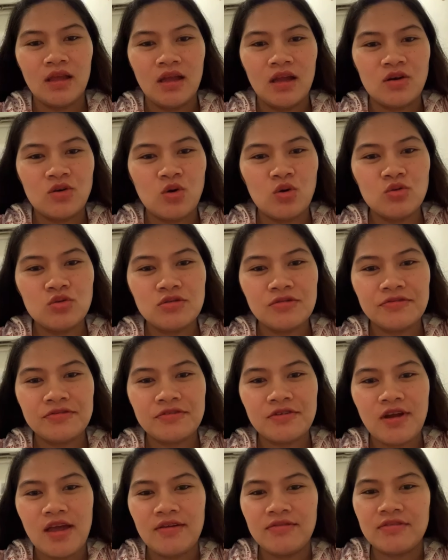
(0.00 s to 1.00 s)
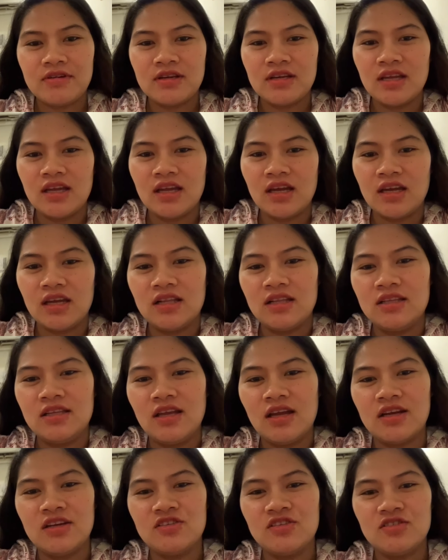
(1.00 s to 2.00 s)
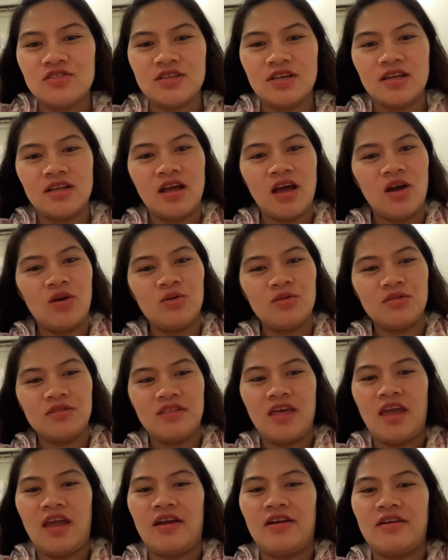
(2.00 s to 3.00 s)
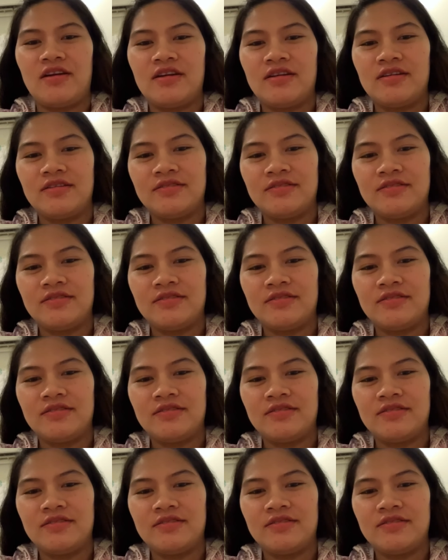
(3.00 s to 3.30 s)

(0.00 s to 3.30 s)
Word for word: road to forever na yung LDR nyo dyan out there.